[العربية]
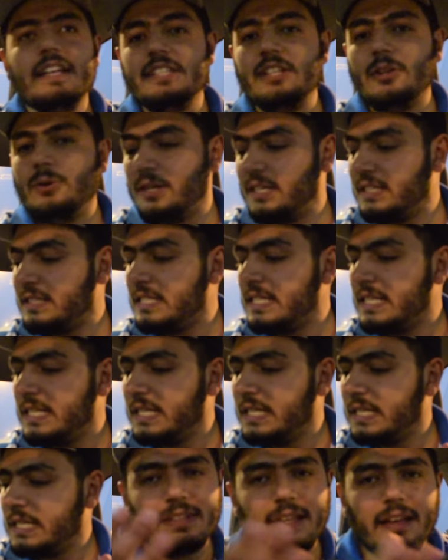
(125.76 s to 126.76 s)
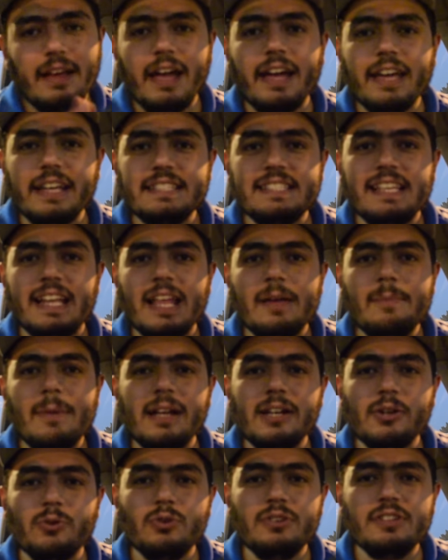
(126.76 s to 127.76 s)
دلوقتي اخر سلام
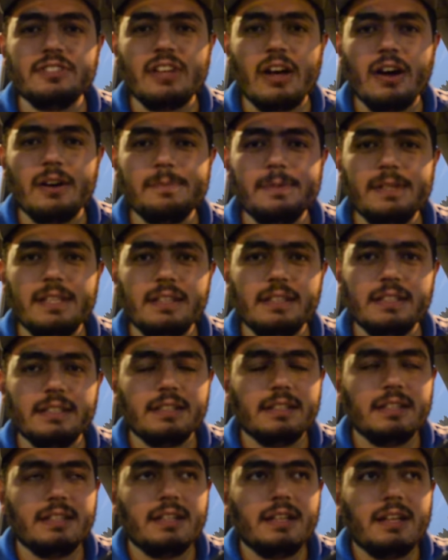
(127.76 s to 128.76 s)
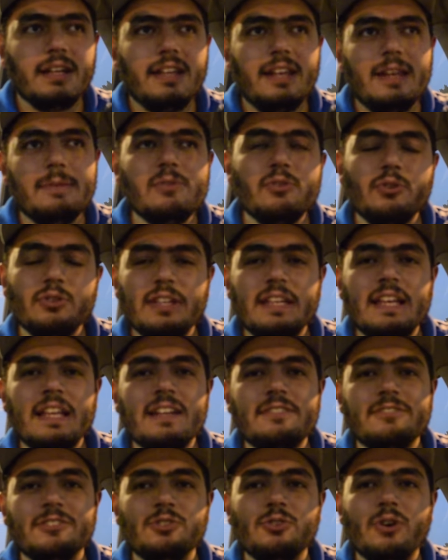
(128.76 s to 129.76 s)
على كل اصحابي اللي موجودين
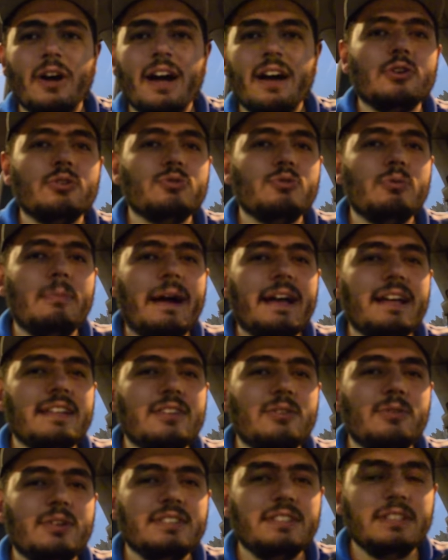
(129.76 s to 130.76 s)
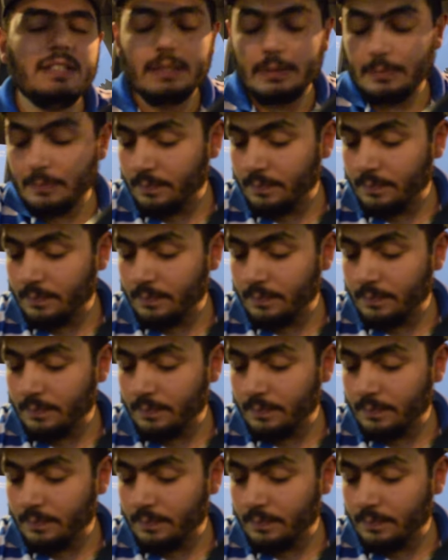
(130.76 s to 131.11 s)
هنا في الدوحه صوتكم معايا دلوقتي